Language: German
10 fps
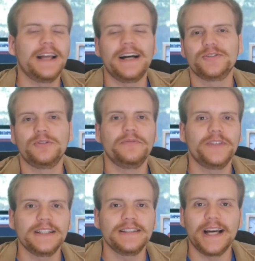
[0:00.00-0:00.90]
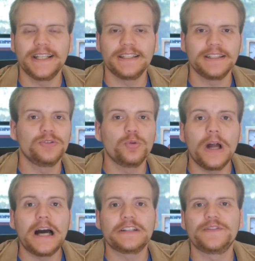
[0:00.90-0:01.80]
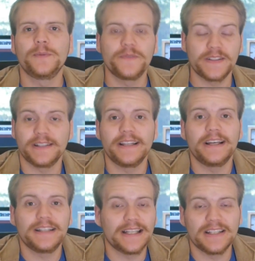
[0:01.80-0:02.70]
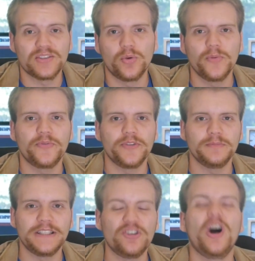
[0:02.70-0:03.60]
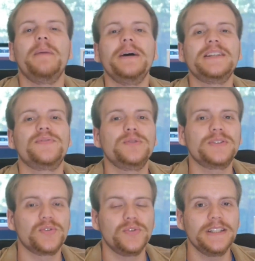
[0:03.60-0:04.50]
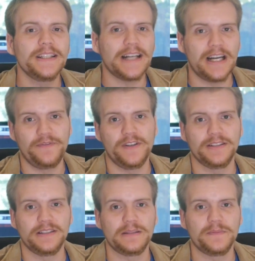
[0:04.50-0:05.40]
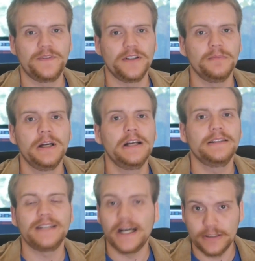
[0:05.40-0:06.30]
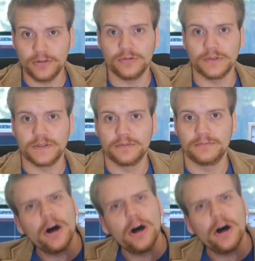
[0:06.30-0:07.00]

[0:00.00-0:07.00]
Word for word: Also wirklich eigentlich 0815 Katastrophenfilmkino, aber es funktioniert einfach in diesem Film tadellos.